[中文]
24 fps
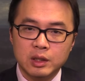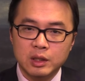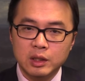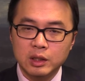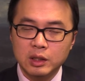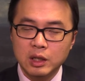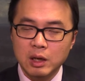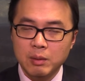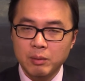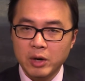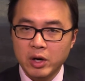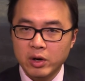一
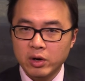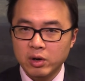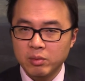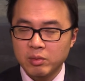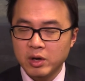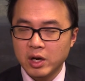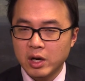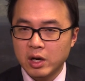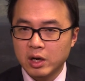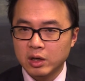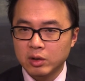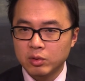旦把后
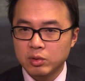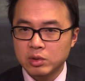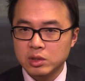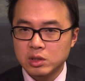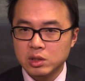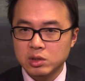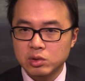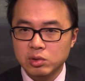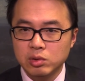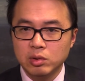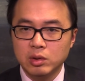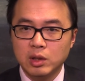面两个轮子
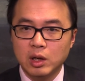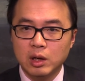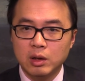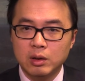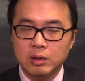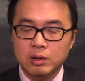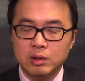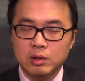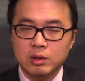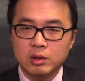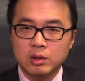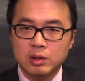去掉，
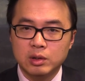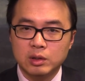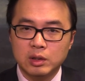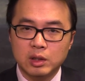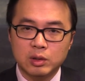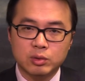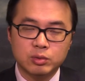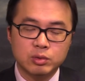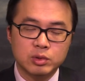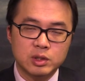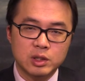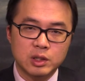那
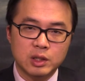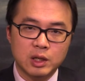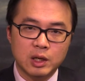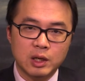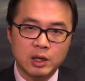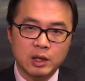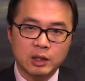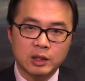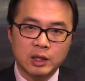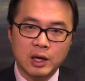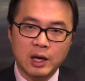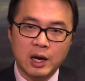估计呢
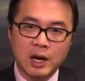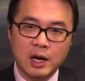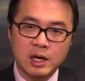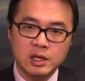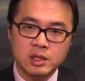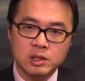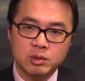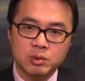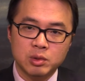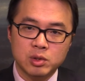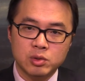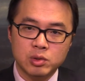他还
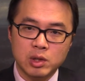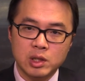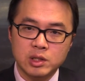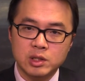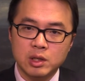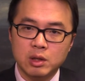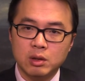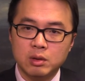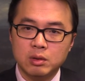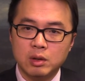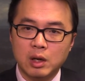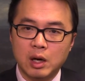是会摔
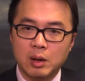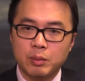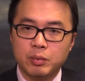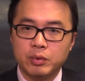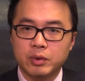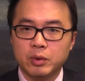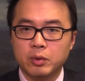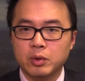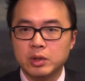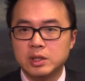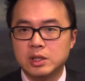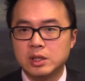跤啊，不
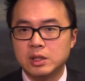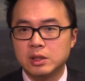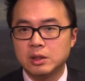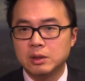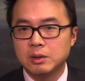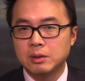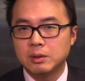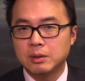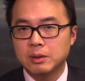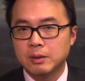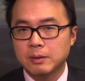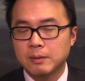会骑。
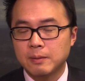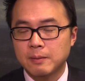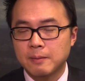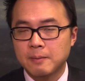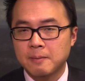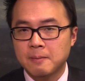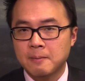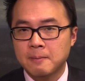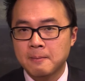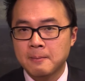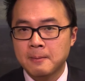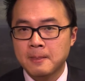
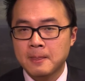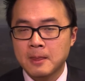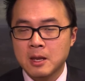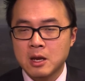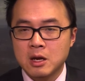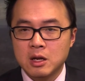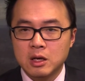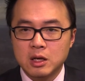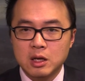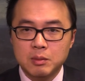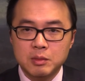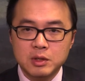
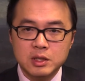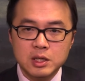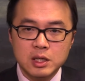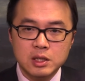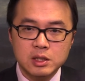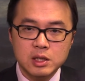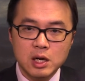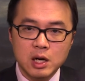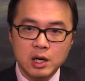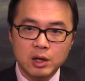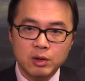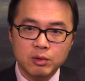那么在
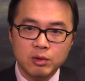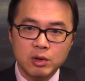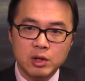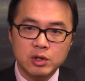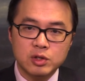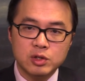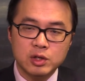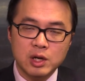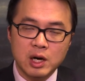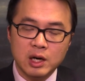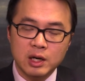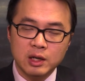上个月
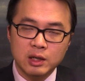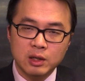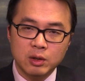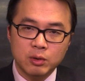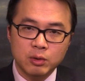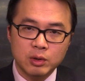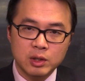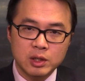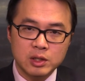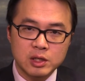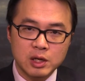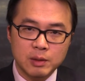G20 的
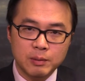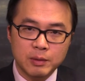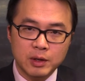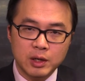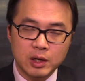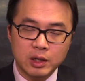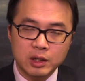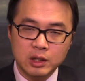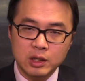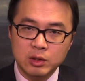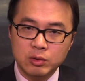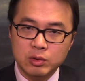会议上面呢，
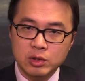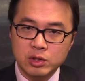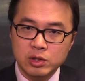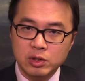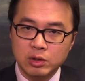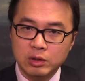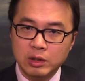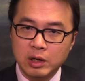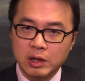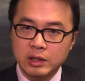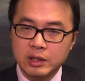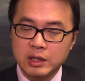各国首
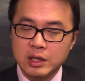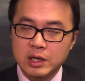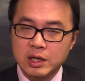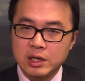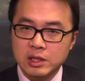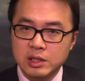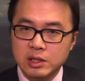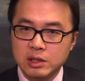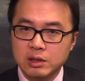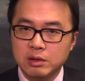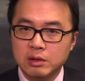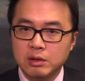脑也
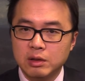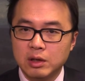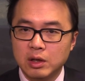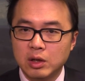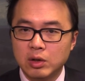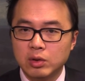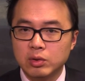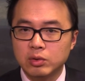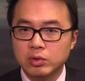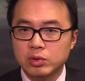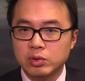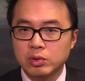是
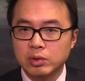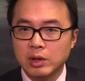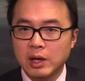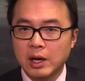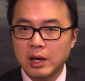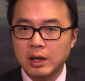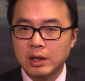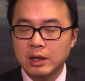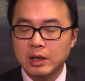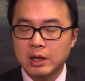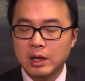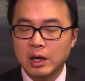流露出
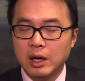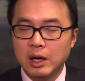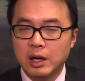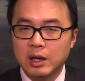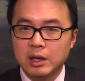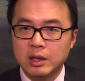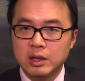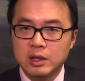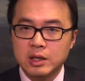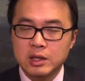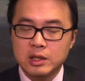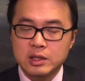来啊，
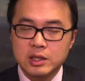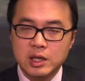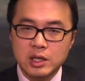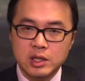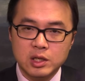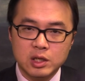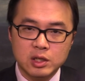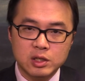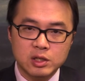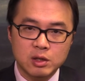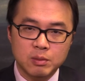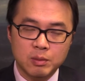在
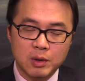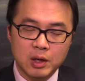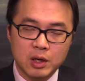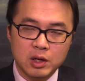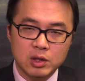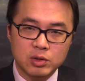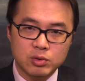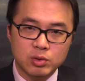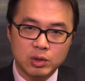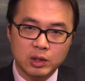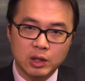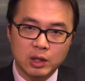这个声明里
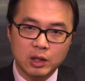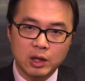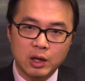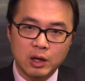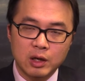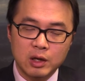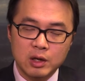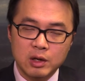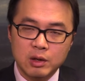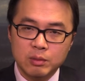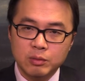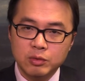说到呢，
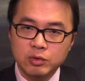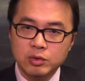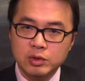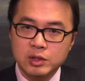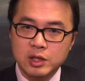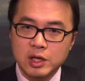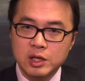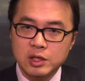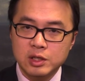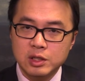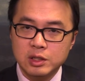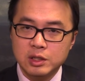目
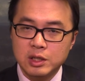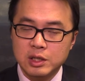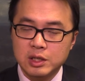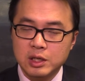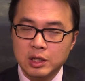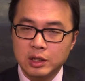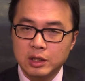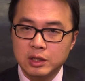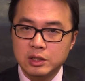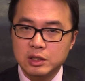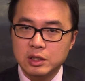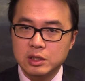前世界
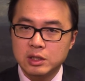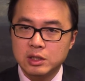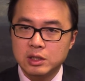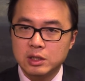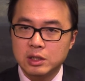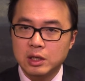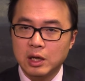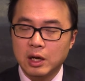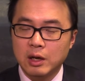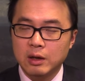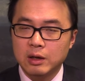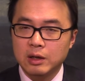上的经
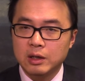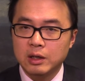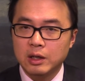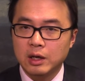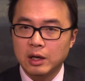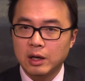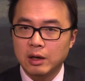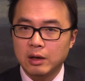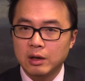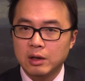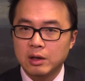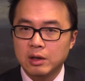济啊
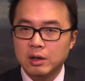啊，